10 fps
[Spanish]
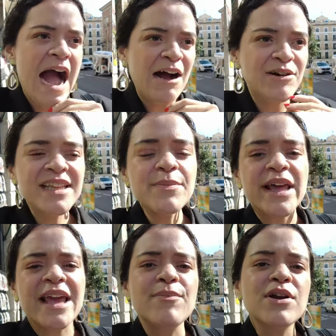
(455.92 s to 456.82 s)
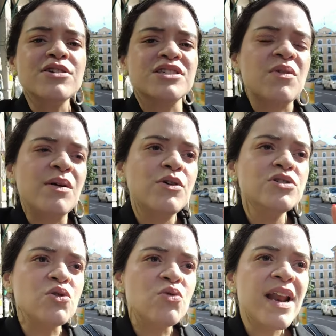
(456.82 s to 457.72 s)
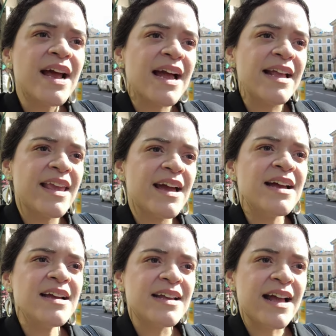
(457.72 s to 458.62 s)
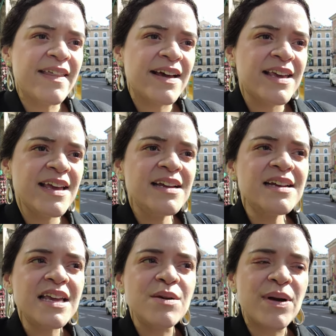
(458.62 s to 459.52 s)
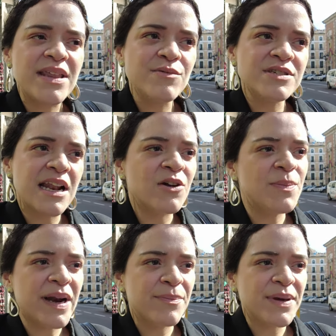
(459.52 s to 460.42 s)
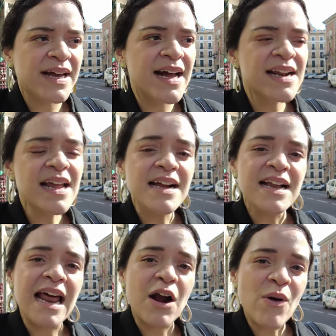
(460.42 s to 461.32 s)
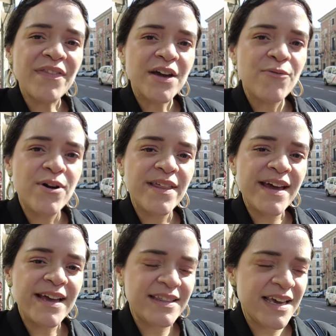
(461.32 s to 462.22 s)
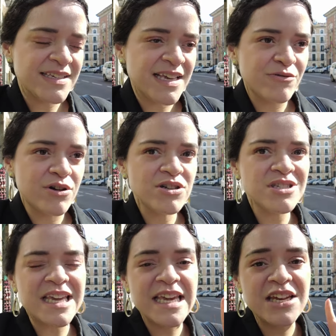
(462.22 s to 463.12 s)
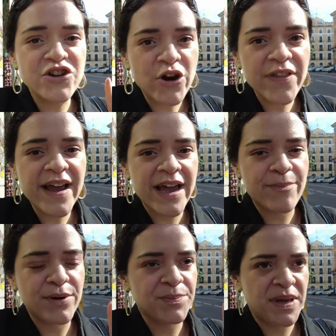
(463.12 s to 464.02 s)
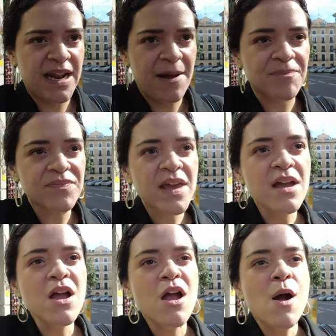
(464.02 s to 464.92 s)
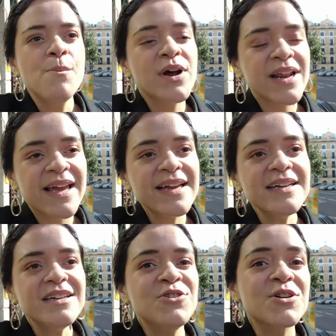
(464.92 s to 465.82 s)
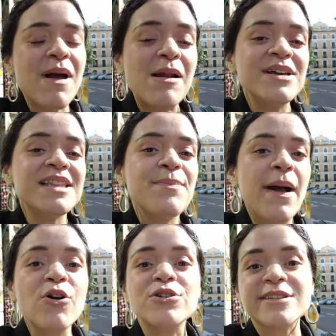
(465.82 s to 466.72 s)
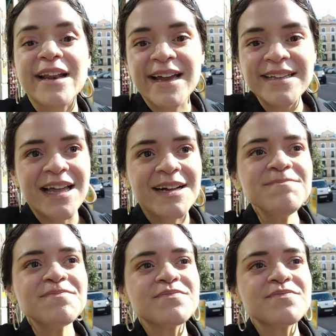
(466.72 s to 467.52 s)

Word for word: Ahorita, por ejemplo, nos tomamos una caña cada quien y pedimos algo para picar. La cuenta fue de 10 euros y no dejé propina porque normalmente pago con tarjeta